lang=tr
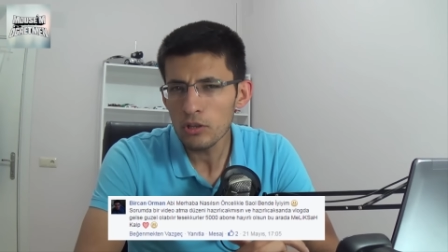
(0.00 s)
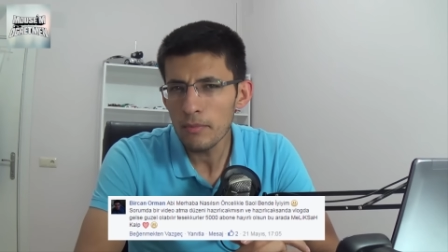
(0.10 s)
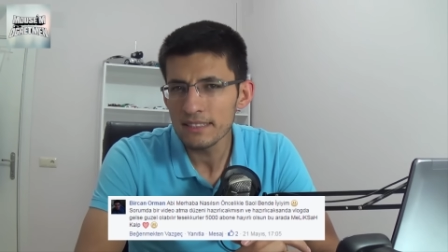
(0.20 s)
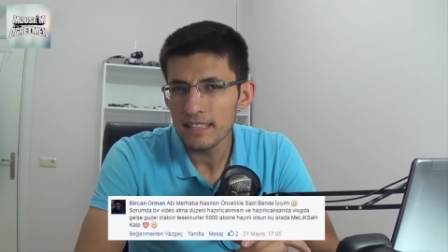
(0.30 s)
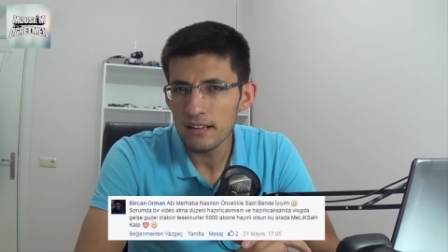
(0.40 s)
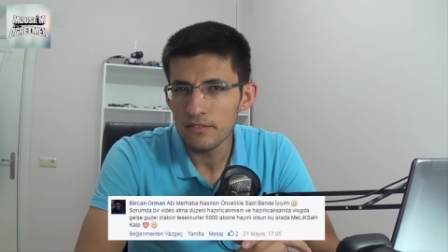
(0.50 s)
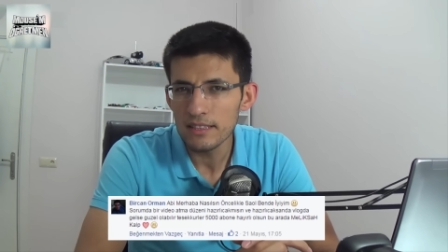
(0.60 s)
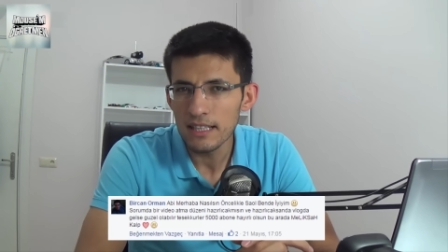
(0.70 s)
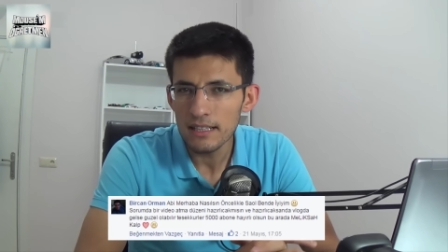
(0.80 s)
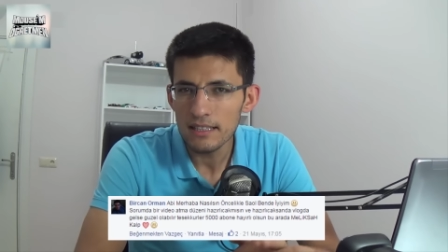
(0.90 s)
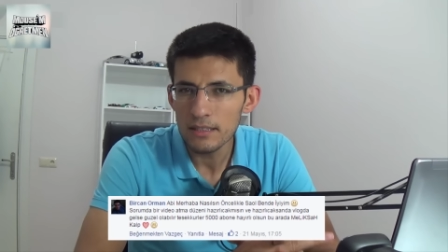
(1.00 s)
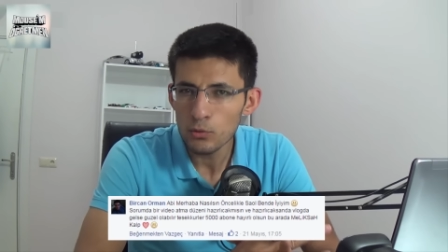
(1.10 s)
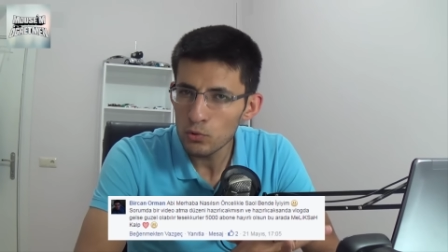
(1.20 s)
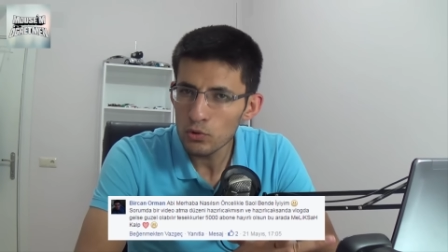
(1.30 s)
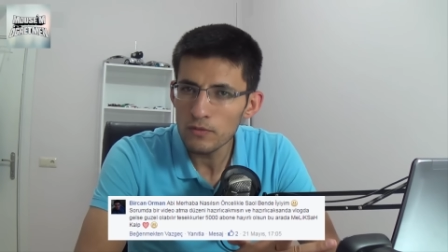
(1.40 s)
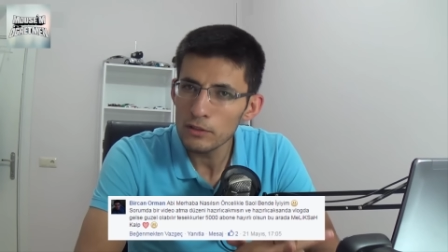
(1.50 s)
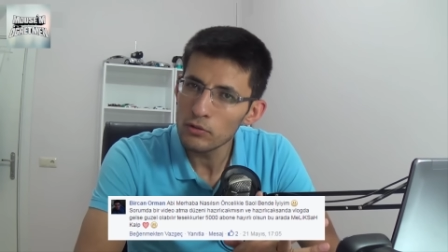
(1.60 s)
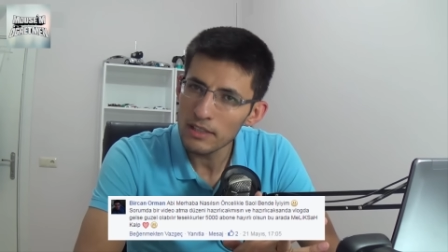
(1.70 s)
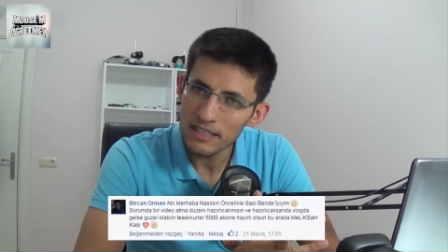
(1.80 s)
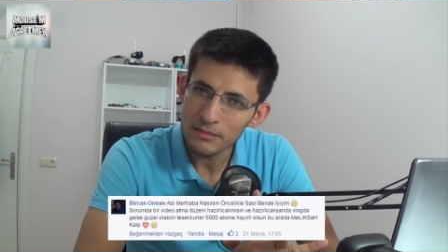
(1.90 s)
O zaman zarfında
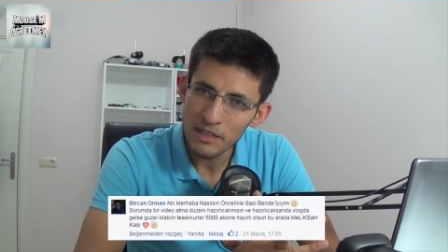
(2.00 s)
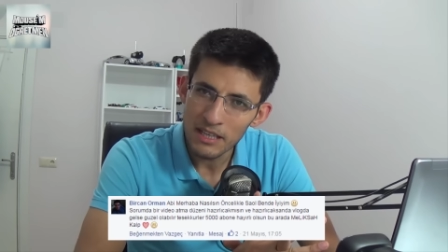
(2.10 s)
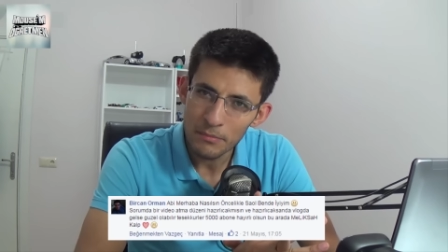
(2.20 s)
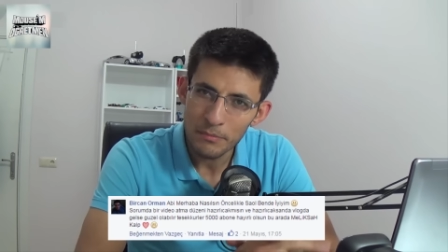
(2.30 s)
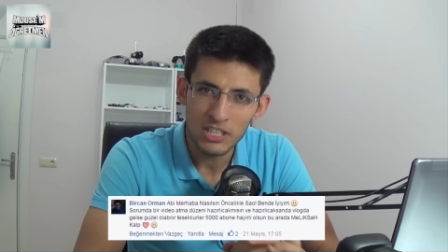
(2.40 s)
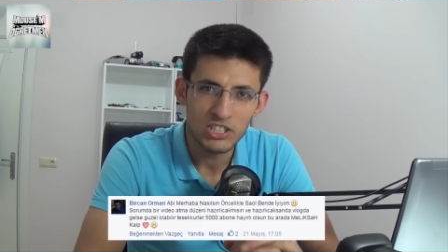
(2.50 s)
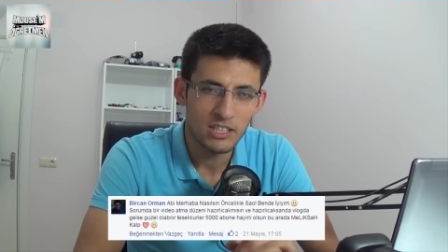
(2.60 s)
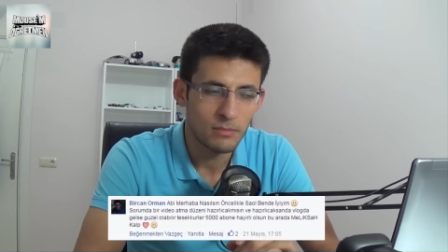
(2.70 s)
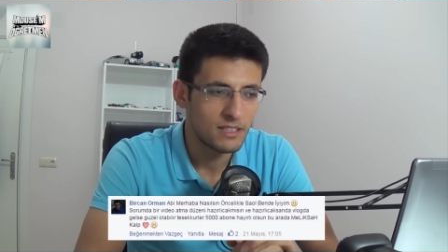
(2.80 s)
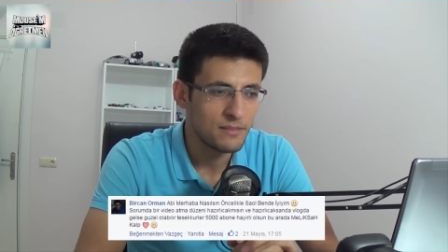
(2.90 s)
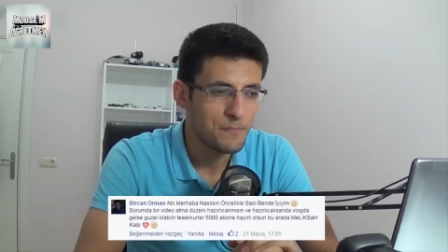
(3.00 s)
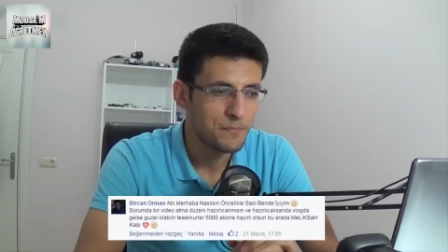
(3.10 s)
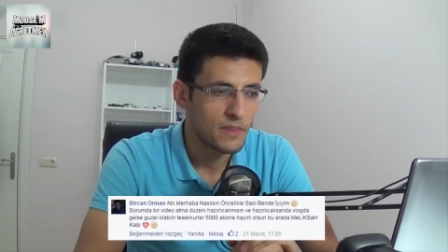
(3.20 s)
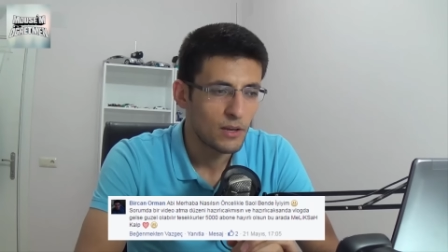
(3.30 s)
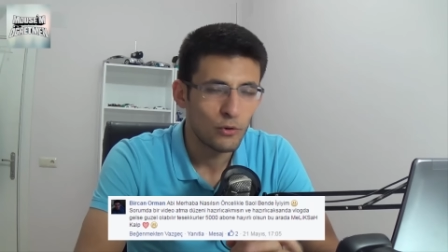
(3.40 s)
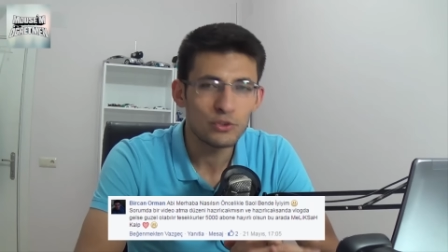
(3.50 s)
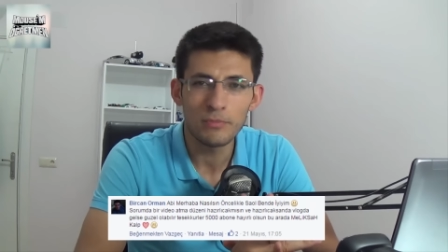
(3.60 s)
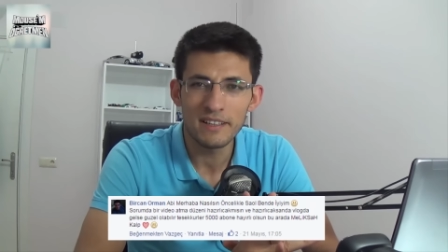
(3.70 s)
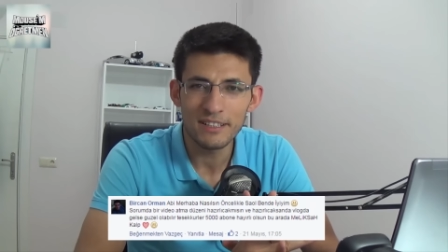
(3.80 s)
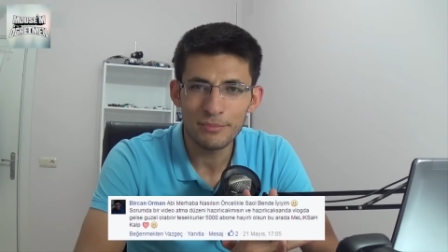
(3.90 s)
günlük videolar atmaya başlayabilirim.
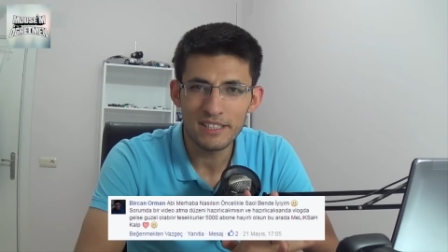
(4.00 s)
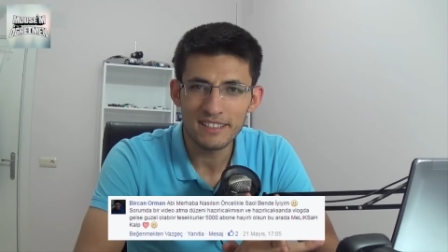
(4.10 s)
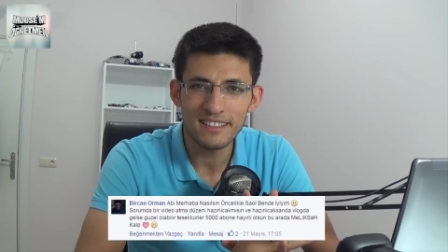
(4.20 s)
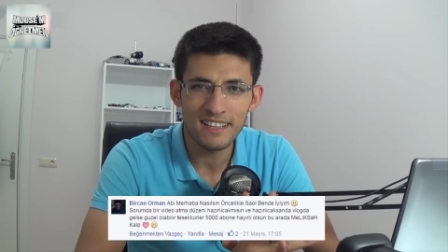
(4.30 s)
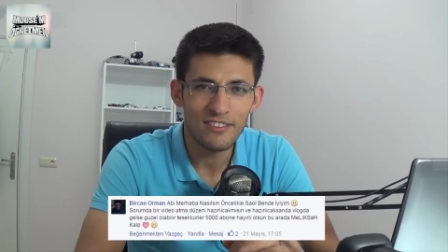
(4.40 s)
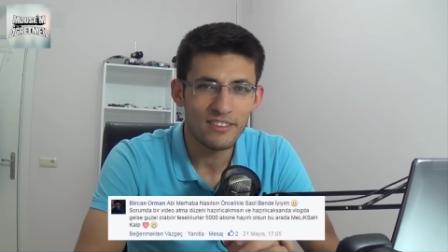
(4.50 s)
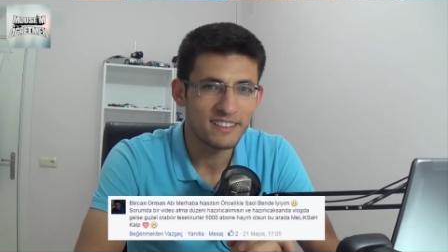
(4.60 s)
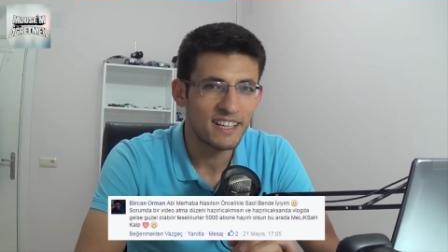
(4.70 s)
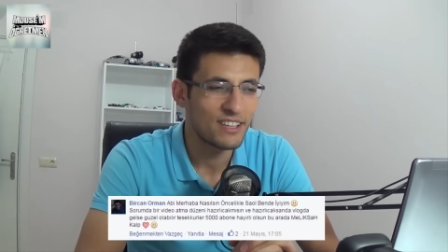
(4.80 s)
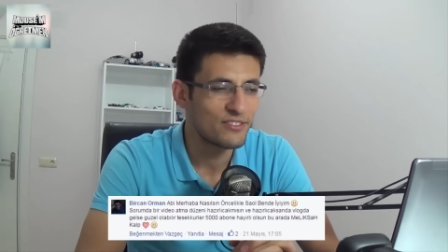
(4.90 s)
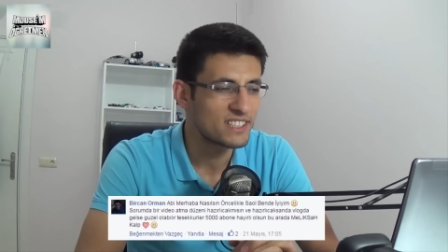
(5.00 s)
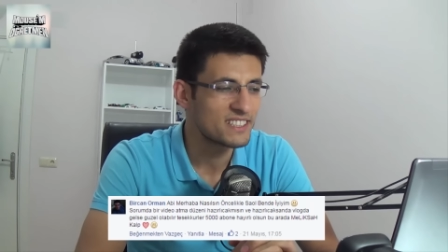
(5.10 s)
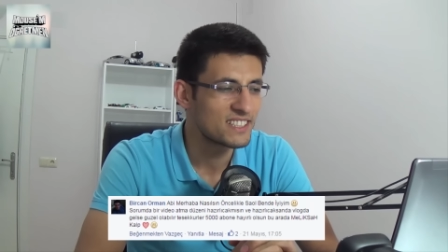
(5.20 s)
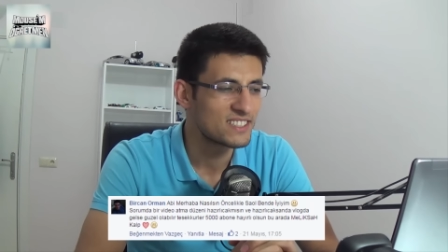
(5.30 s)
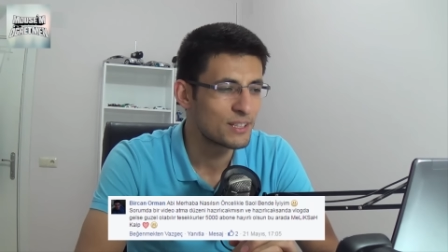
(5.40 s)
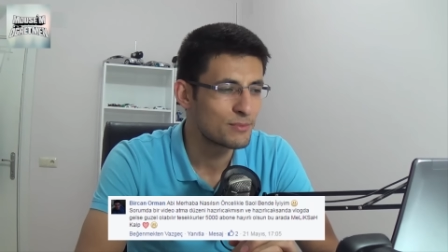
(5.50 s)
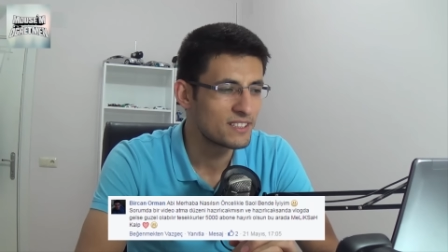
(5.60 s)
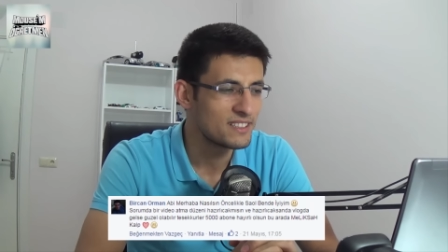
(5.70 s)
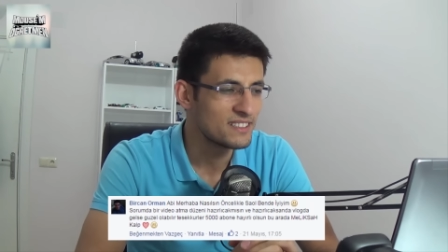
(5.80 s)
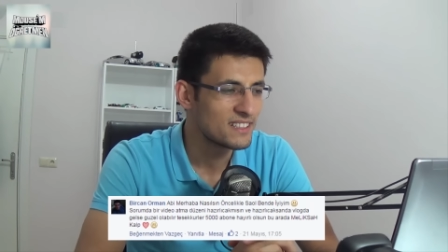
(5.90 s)
O zaman da birlikte daha daha iyi vakit
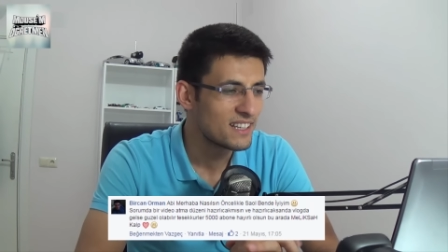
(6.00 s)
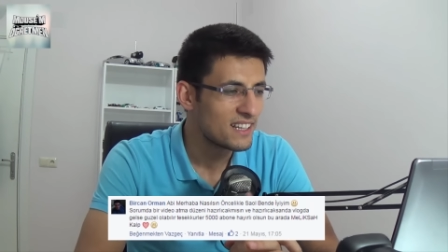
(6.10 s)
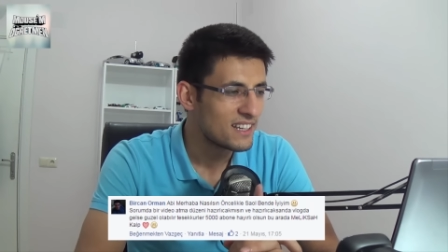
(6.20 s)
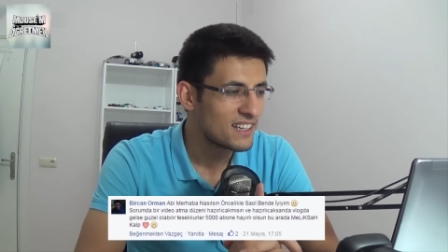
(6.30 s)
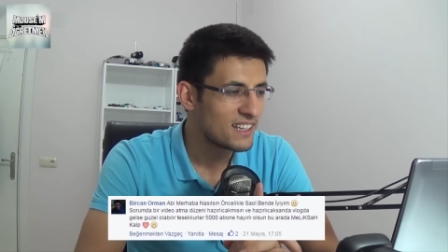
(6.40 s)
geçirebiliriz.